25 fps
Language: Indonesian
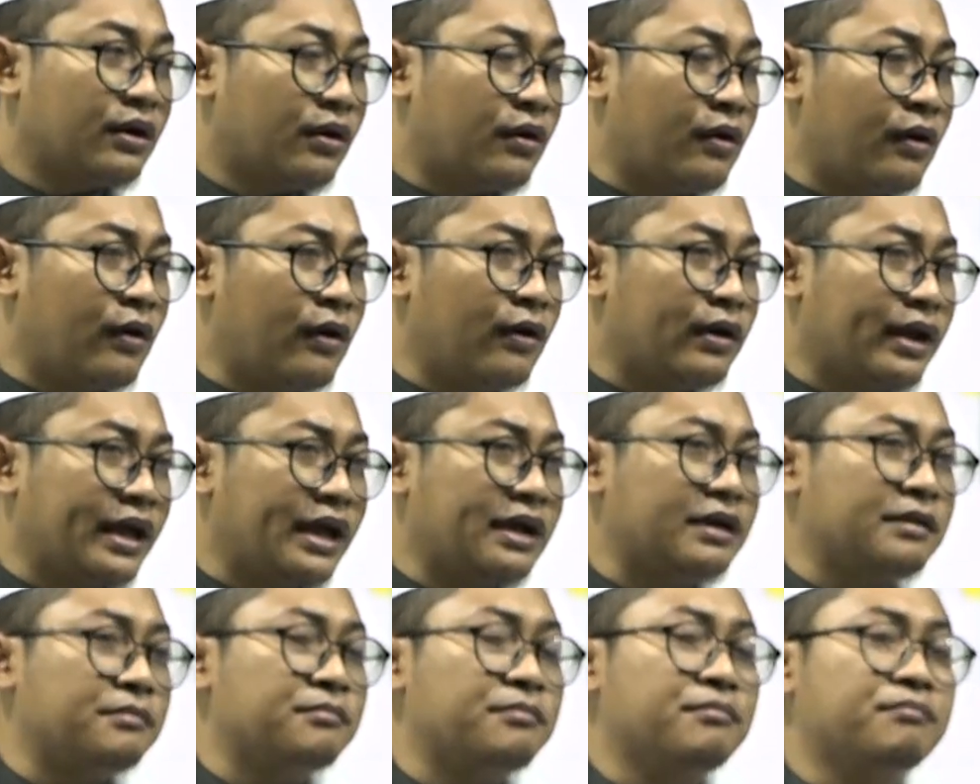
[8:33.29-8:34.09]

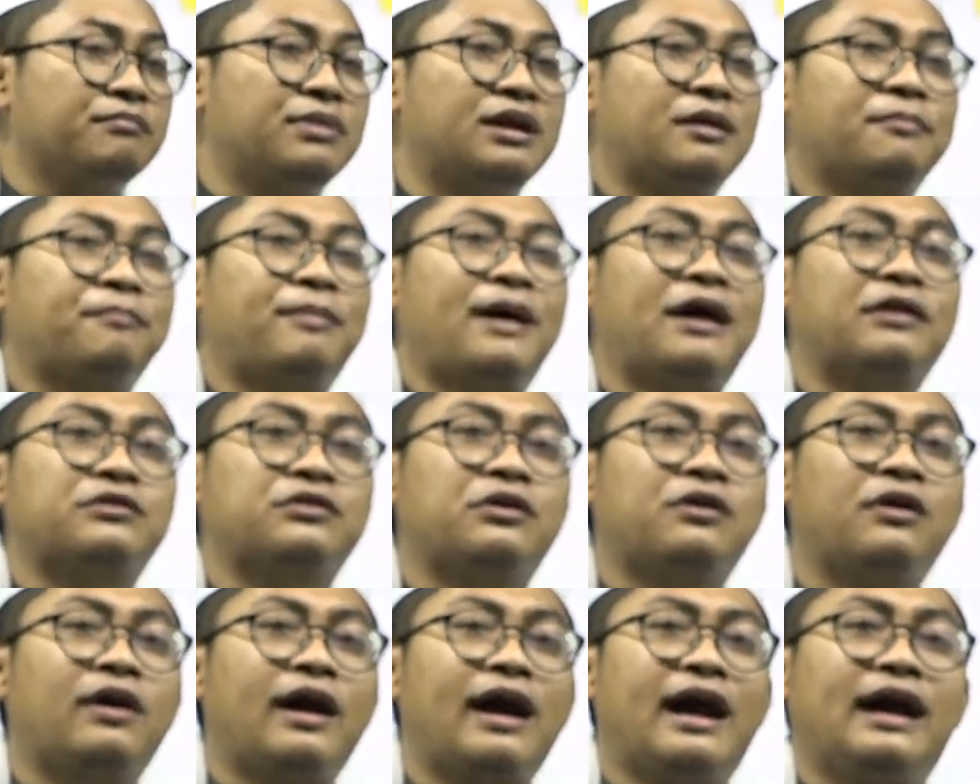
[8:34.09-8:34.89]
orang
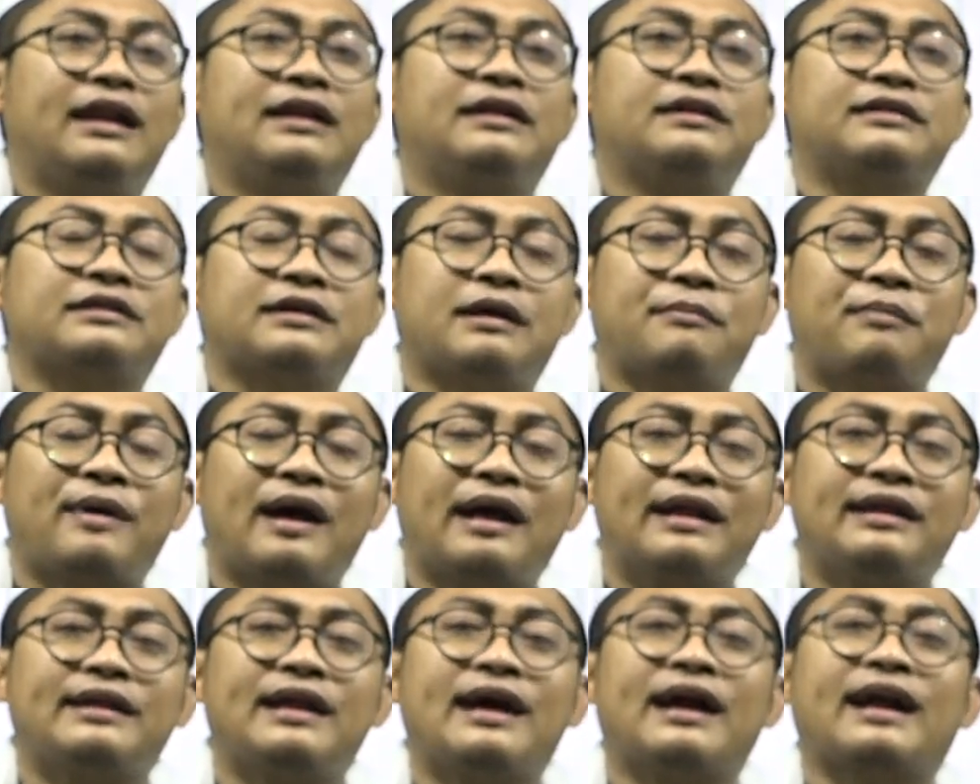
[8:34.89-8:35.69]
berpatokan
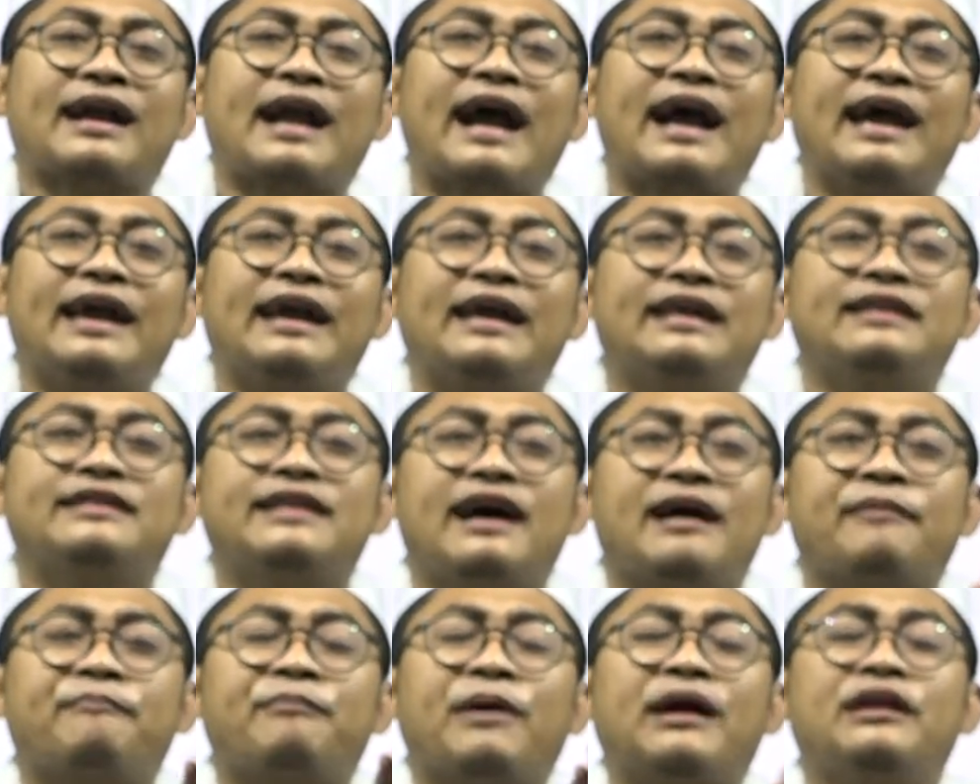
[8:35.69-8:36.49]
kepada
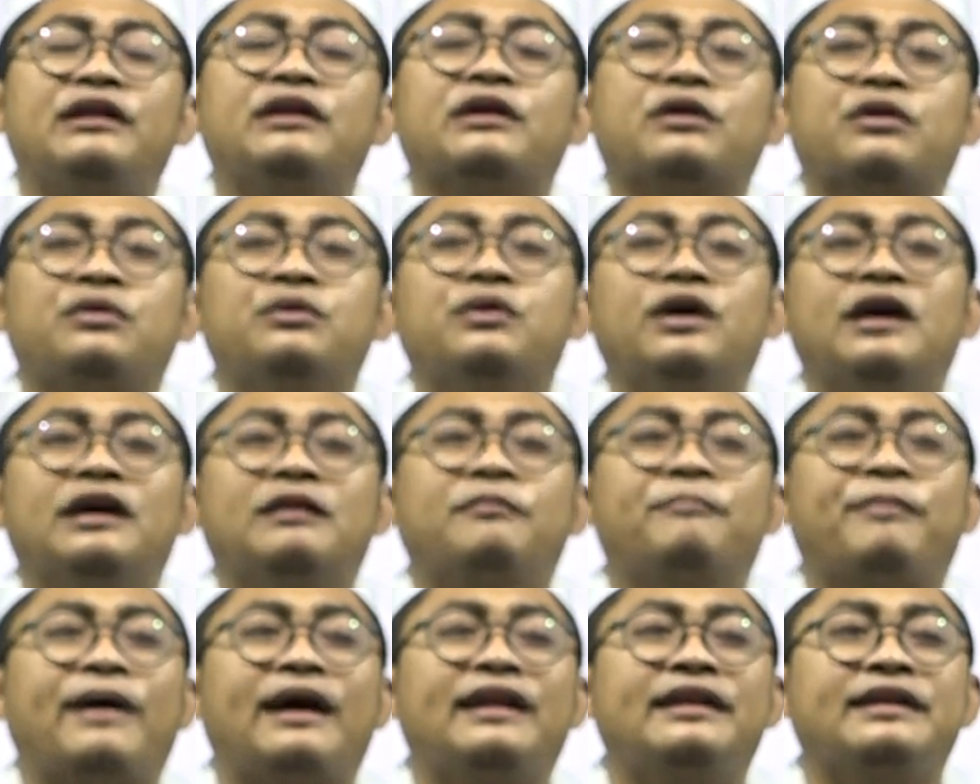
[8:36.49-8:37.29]
kaedah
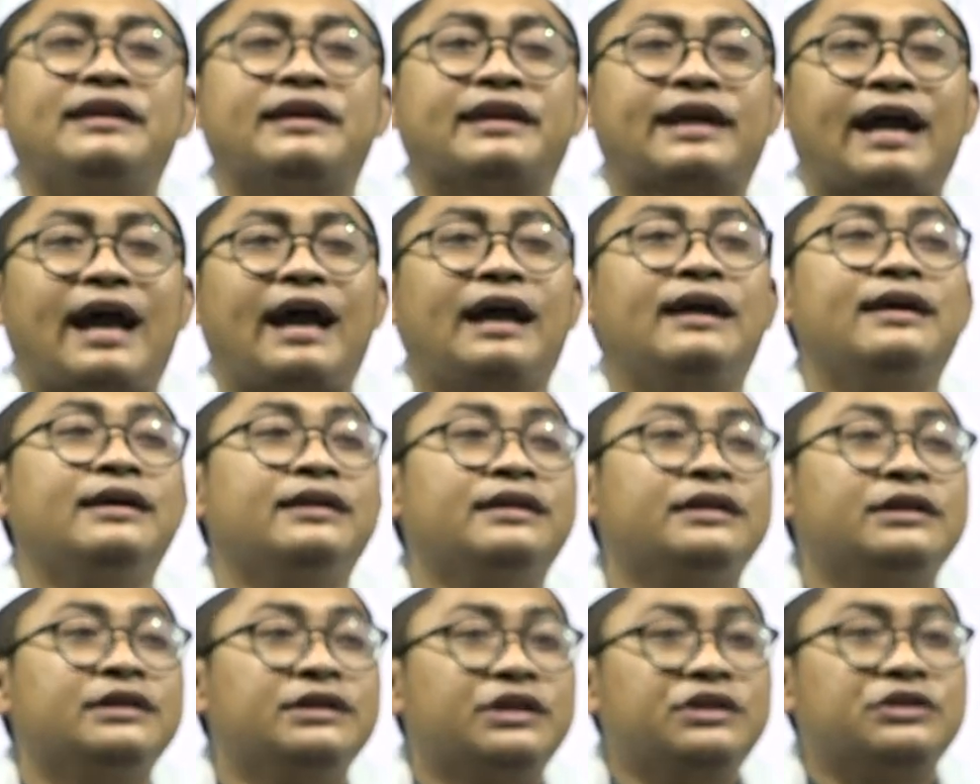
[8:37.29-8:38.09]
panekuan panikah
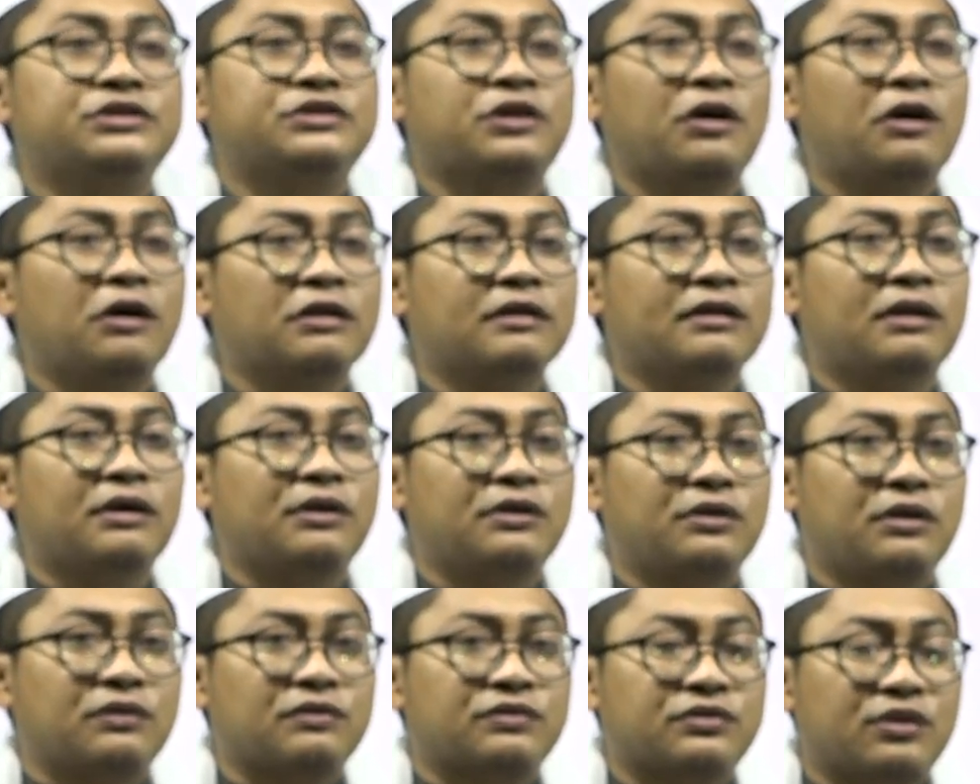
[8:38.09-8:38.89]
insya Allah
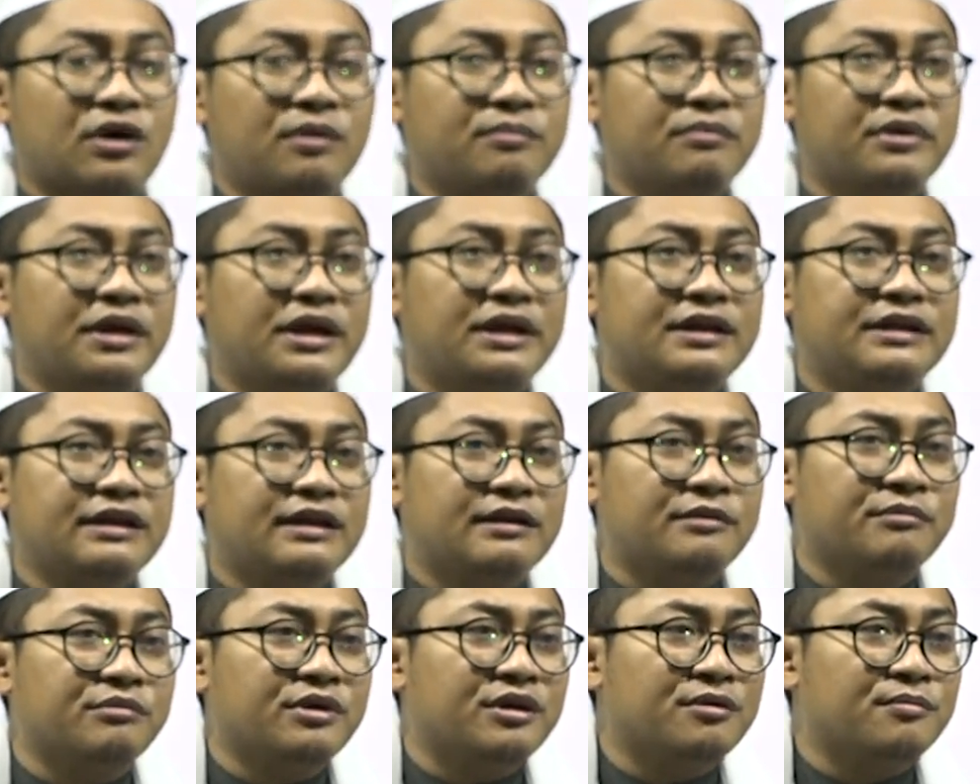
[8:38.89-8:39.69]
nontom eh
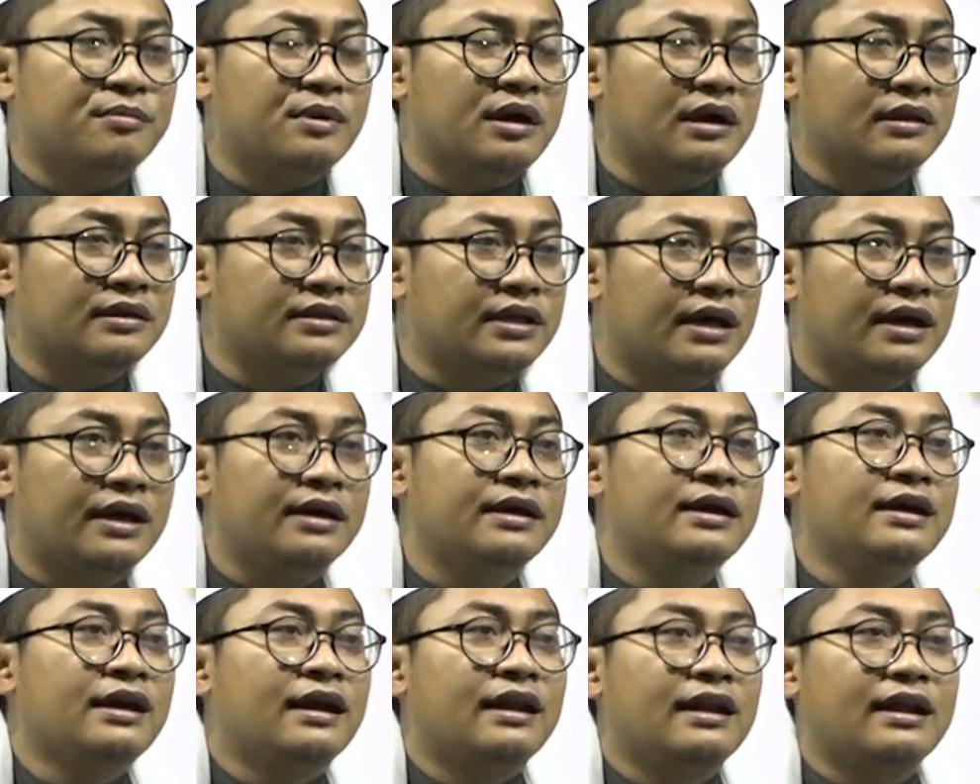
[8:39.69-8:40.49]

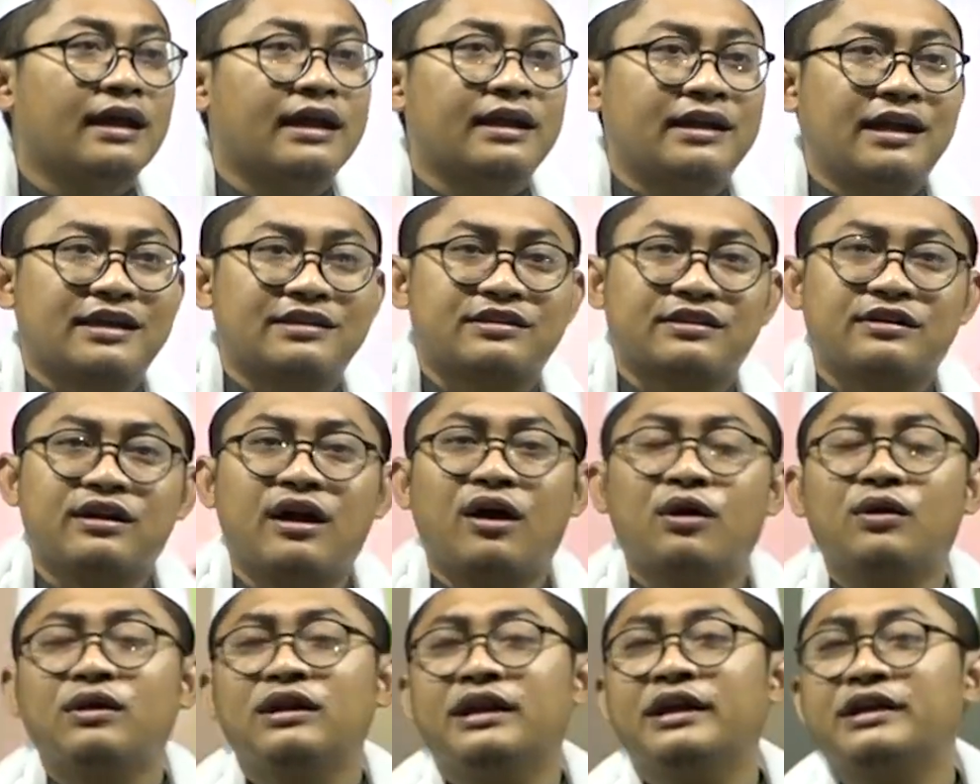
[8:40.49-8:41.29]
ibadah lekas
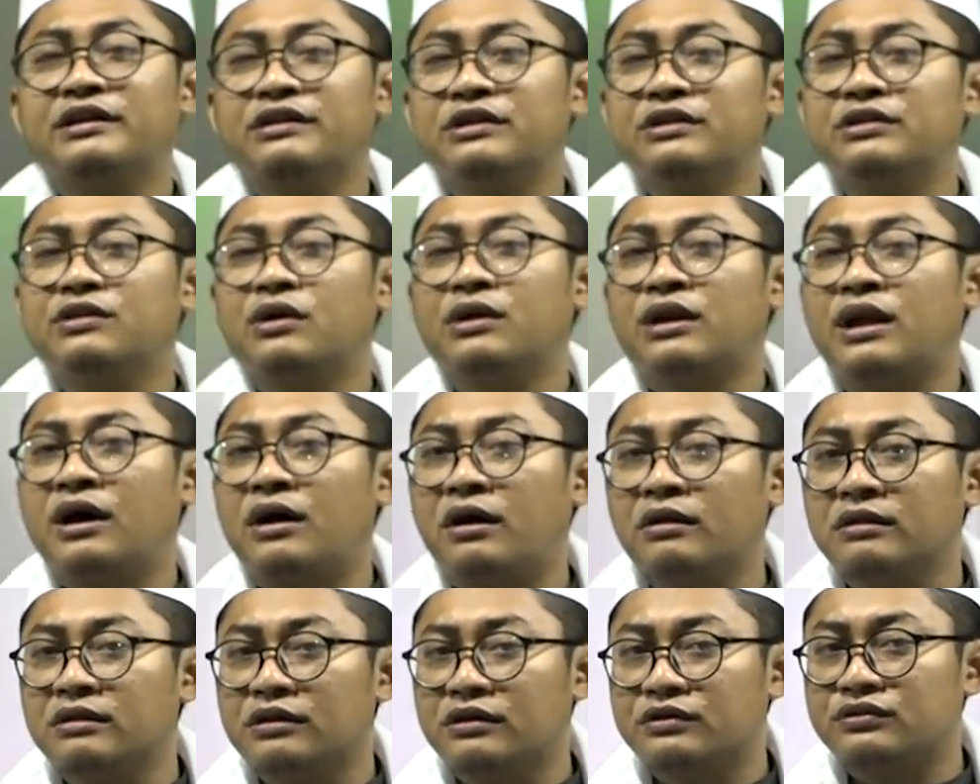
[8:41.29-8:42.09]
ngak ridona
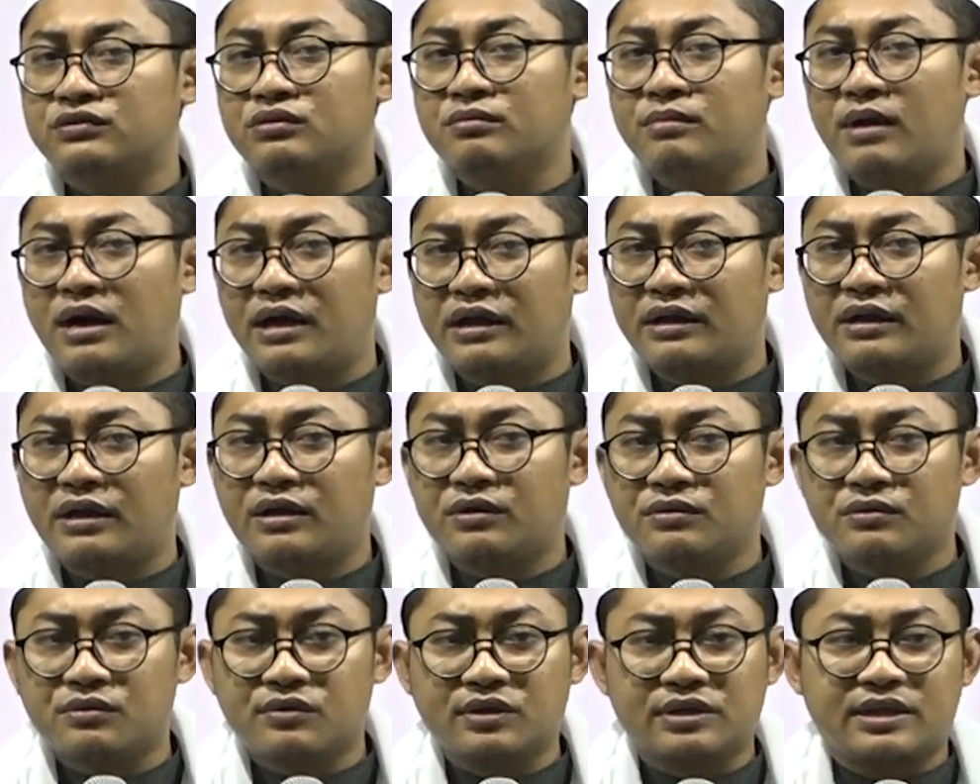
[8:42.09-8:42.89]
Allah
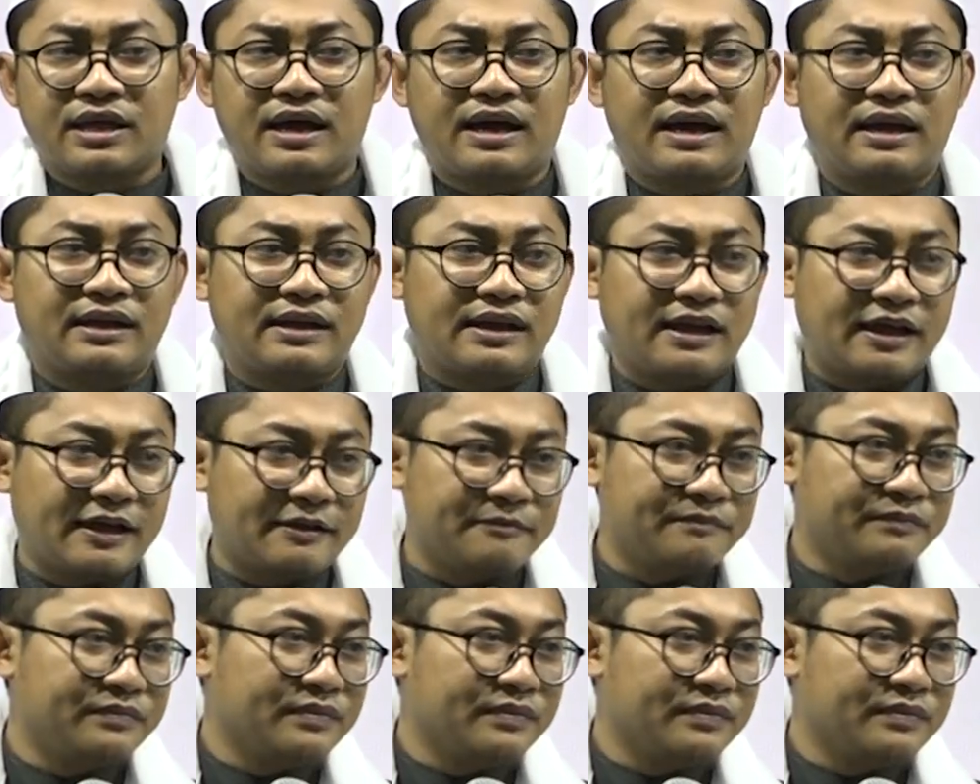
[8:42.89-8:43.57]
subhanahu wa ta'ala